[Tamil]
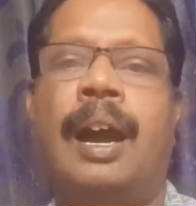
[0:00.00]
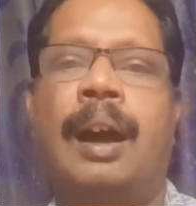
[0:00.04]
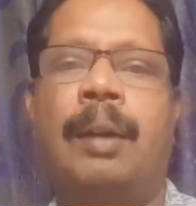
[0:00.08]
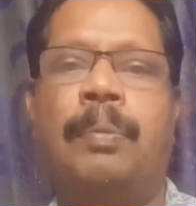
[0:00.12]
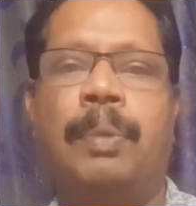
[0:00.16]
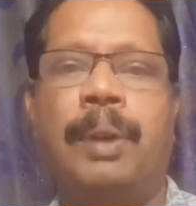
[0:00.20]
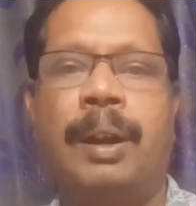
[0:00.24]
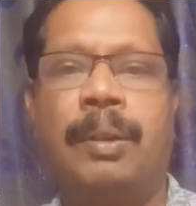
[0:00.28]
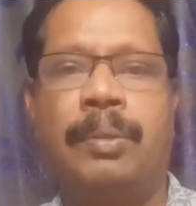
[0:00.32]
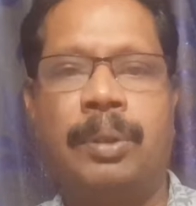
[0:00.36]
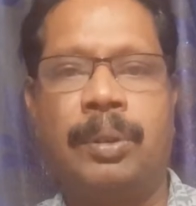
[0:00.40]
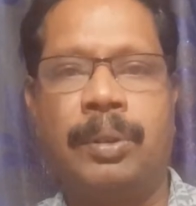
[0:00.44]

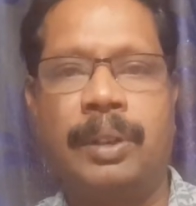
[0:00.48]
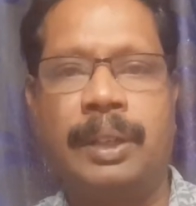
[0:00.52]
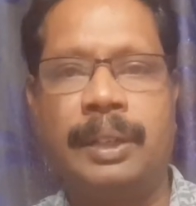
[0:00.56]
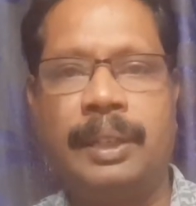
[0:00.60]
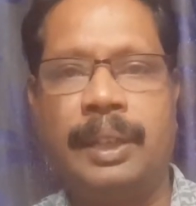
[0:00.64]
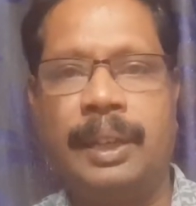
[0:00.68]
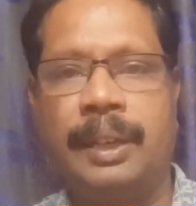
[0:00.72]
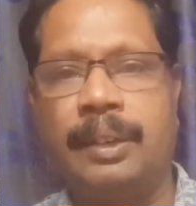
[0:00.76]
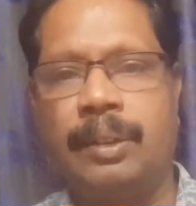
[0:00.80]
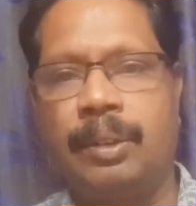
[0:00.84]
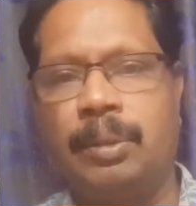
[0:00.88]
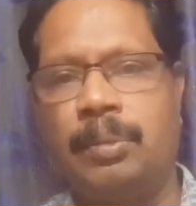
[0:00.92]
அப்போ அவருடைய
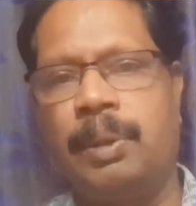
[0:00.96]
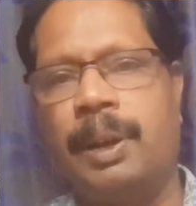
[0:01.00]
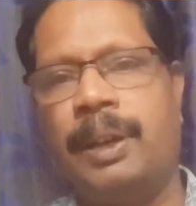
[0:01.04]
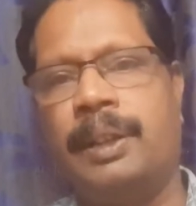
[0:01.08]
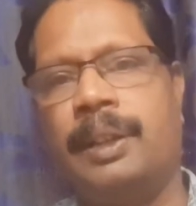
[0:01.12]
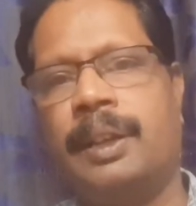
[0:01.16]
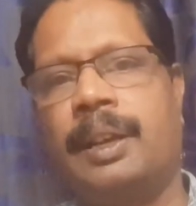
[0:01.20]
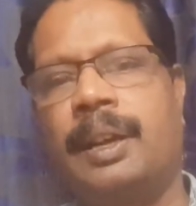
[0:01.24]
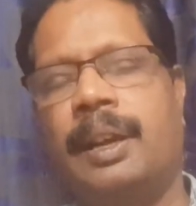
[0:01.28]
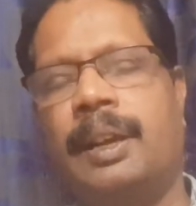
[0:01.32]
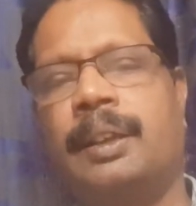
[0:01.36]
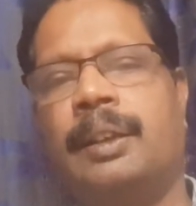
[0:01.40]
இயற்கை
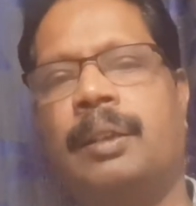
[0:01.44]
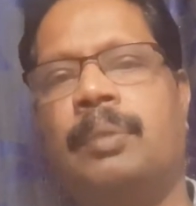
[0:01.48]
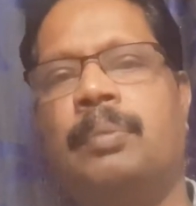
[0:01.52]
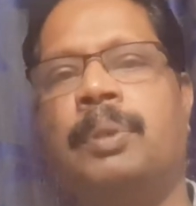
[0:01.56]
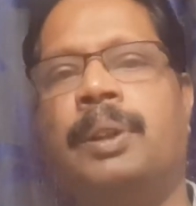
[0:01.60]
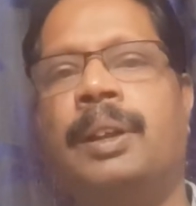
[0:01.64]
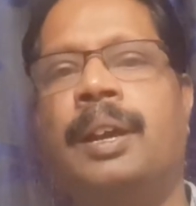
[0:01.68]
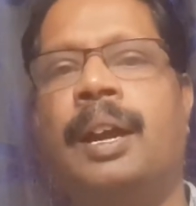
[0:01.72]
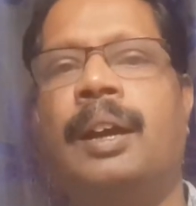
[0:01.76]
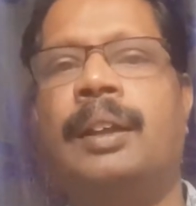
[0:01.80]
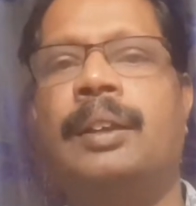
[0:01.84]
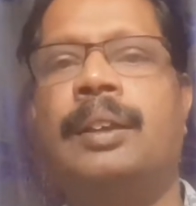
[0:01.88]
உபாதை கழிக்க
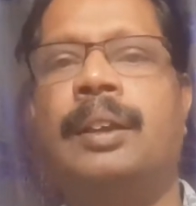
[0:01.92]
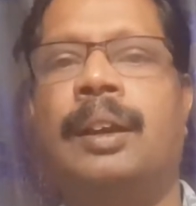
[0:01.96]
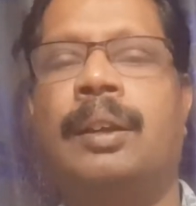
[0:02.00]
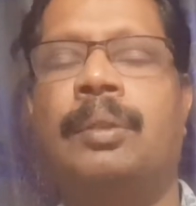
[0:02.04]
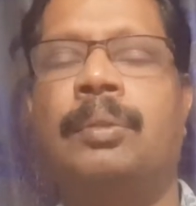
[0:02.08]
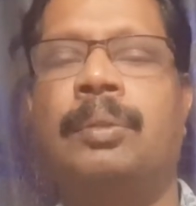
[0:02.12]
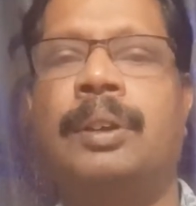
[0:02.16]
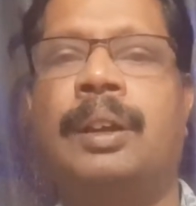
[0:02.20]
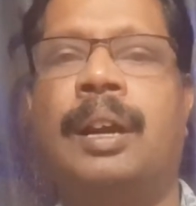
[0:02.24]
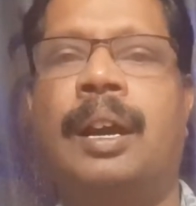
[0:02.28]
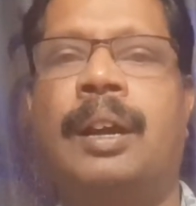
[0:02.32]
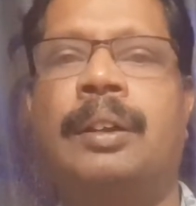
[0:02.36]
முடியாத
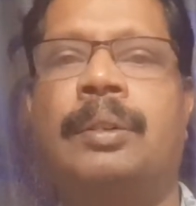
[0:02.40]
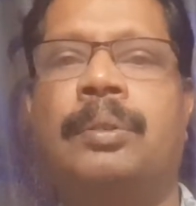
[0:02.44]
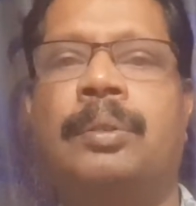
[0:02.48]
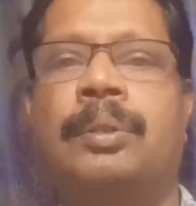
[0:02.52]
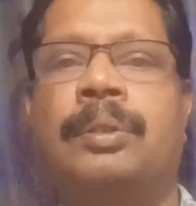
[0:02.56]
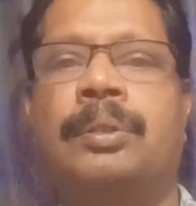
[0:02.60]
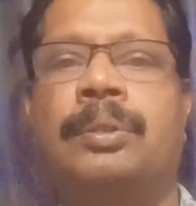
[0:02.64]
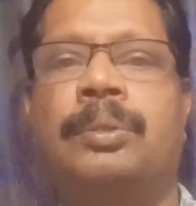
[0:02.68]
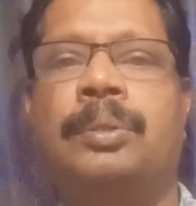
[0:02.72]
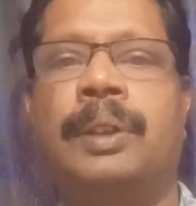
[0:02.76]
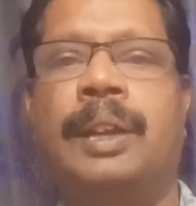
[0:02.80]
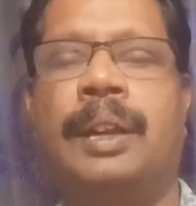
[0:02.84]
அளவுக்கான
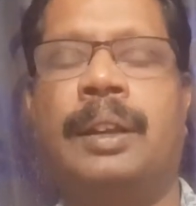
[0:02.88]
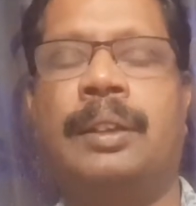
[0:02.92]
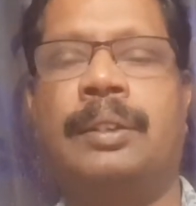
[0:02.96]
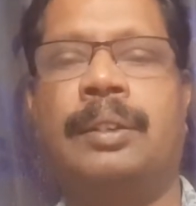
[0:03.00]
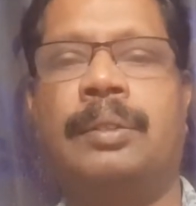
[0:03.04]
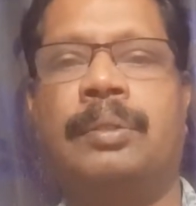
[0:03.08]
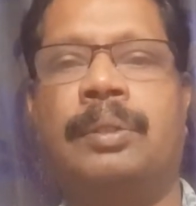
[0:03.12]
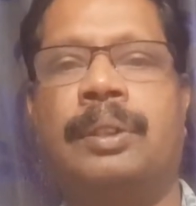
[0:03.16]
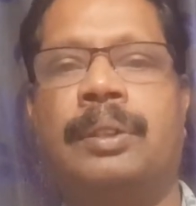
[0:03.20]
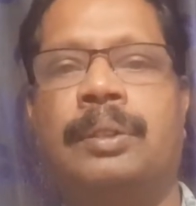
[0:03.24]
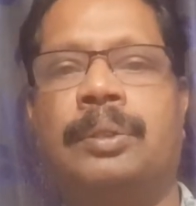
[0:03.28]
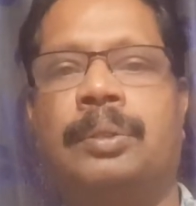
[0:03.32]
ஒரு
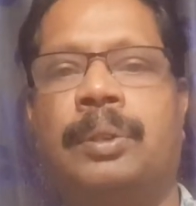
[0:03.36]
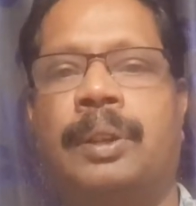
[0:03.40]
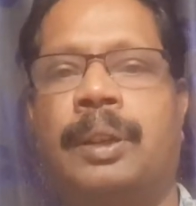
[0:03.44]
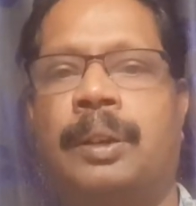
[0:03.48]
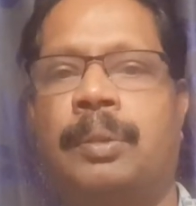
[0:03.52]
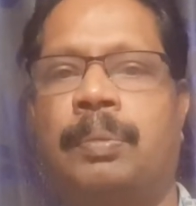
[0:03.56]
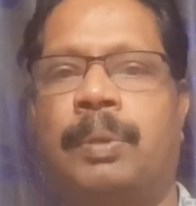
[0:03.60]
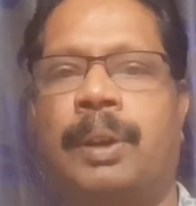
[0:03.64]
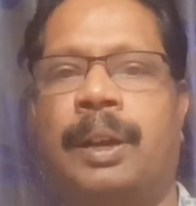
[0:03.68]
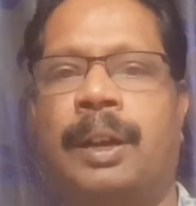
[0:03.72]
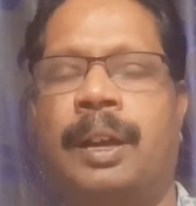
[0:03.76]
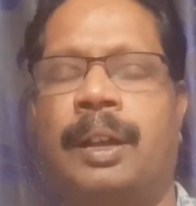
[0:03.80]
துயரத்தை வந்து
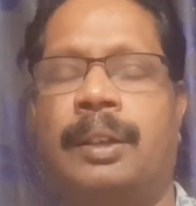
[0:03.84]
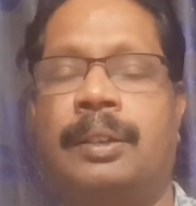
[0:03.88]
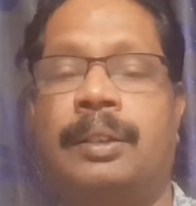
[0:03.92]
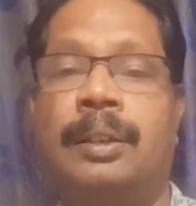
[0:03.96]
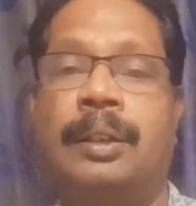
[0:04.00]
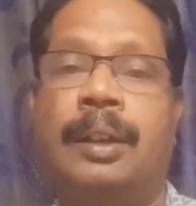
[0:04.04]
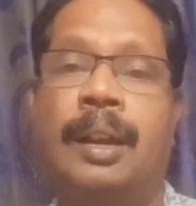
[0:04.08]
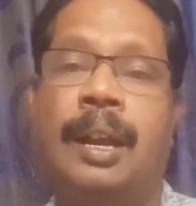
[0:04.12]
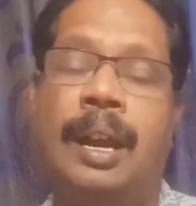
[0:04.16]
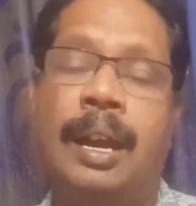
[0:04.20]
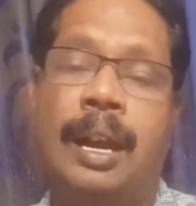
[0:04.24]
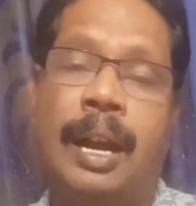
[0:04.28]
சொல்லியிருப்பாங்க அது
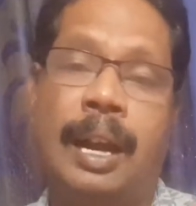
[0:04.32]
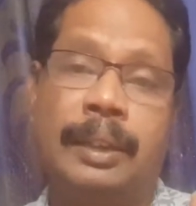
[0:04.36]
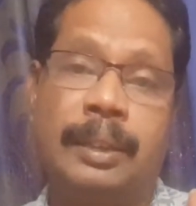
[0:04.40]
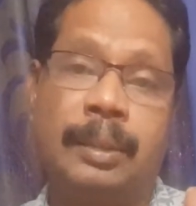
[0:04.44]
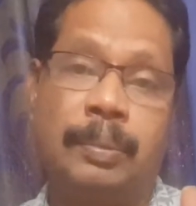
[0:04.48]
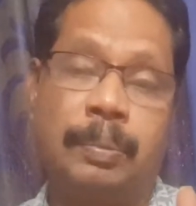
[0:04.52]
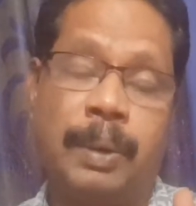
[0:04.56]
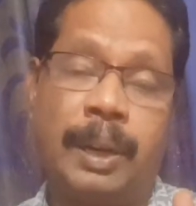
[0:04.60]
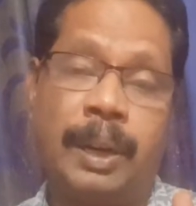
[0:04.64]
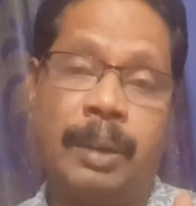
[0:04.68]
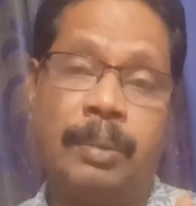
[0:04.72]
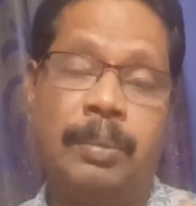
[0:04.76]
அந்த
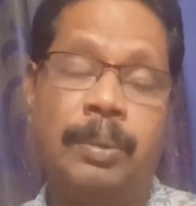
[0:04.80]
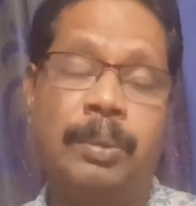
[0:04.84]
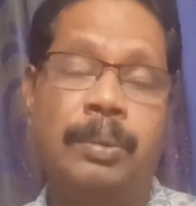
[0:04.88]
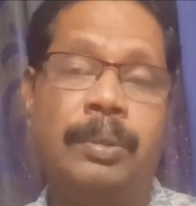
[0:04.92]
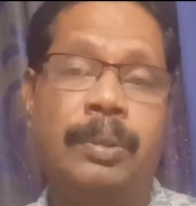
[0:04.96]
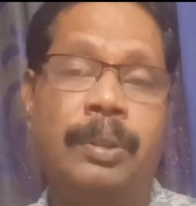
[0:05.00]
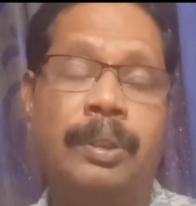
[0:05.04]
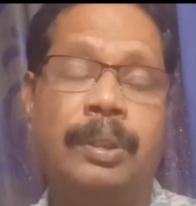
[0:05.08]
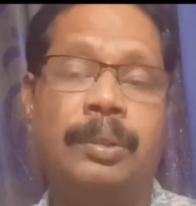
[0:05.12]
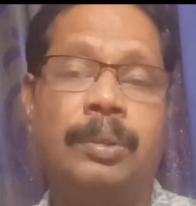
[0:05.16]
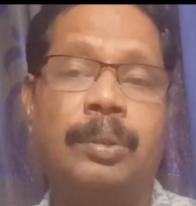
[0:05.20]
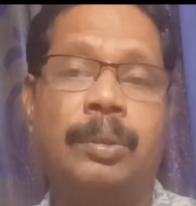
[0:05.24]

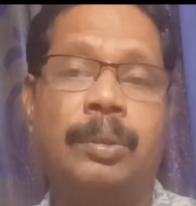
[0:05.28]
படமும் வந்து